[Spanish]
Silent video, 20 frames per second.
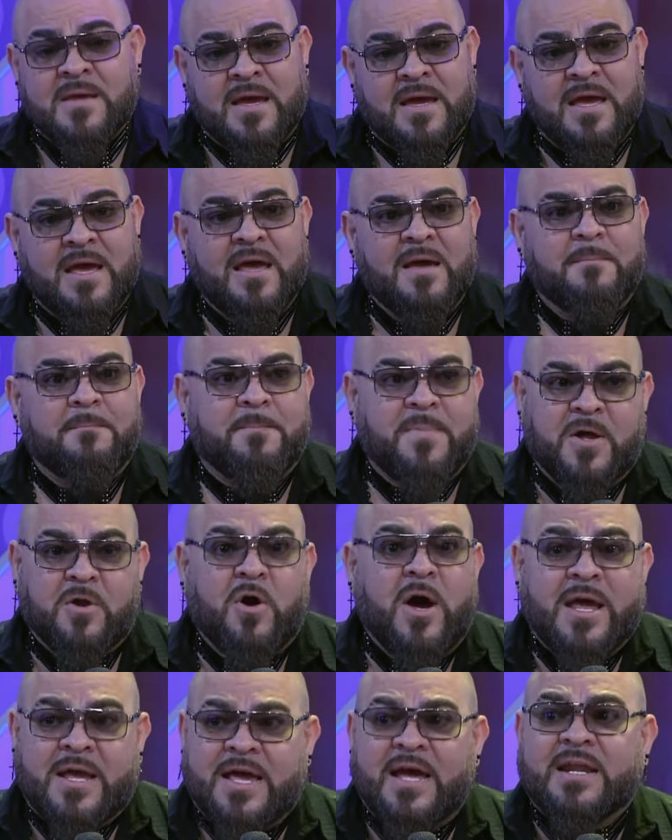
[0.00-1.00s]
Eh,
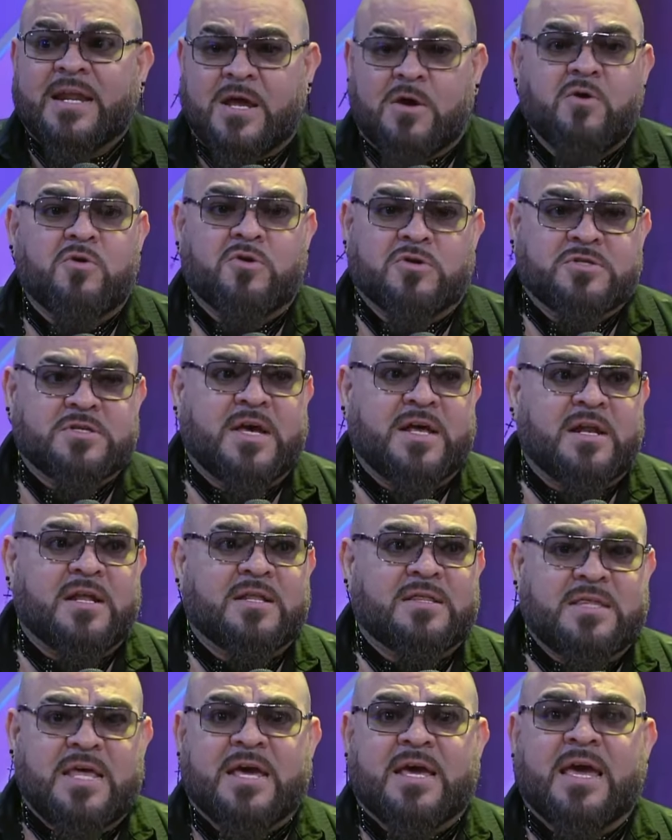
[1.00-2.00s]
pero hay que reconocer
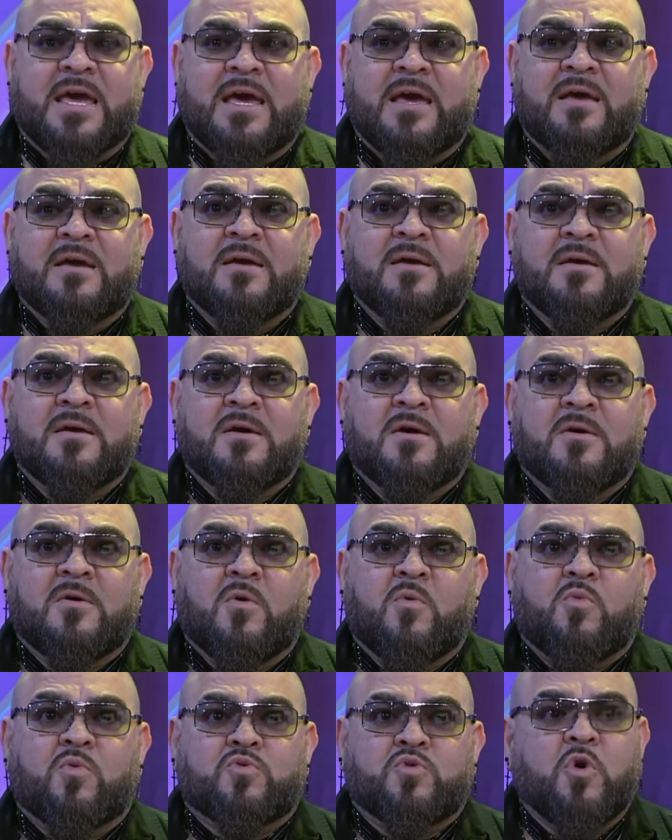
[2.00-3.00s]
de que
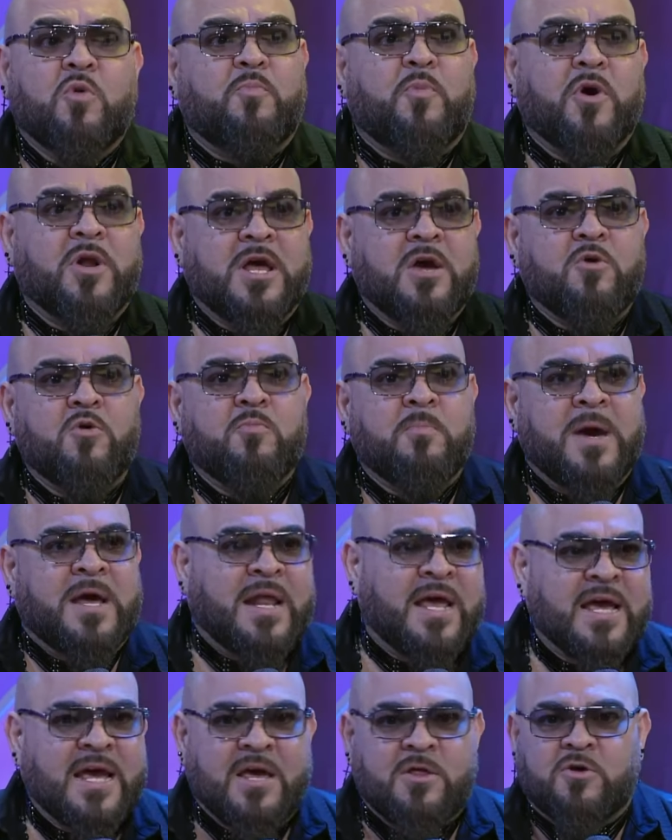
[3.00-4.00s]
tú pones un
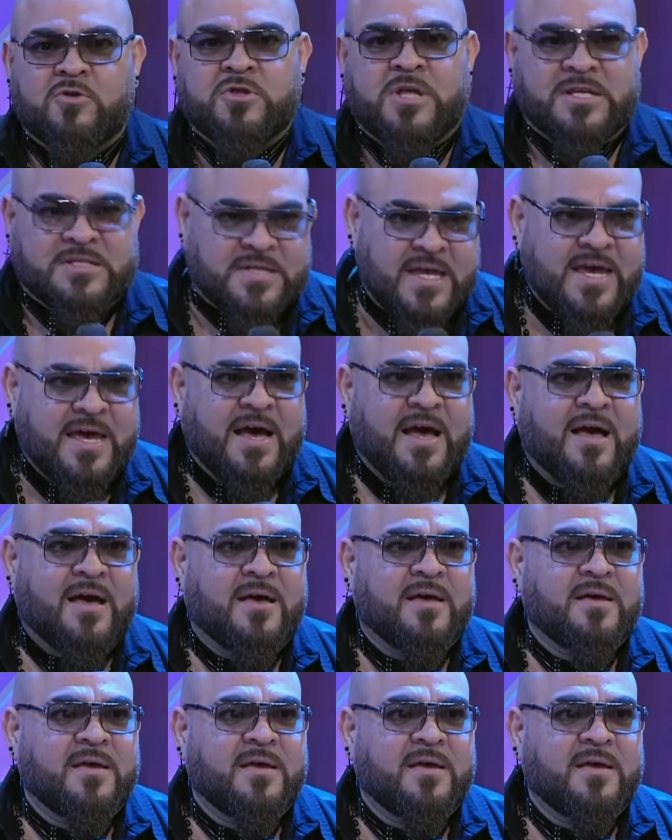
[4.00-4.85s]
merengue donde sea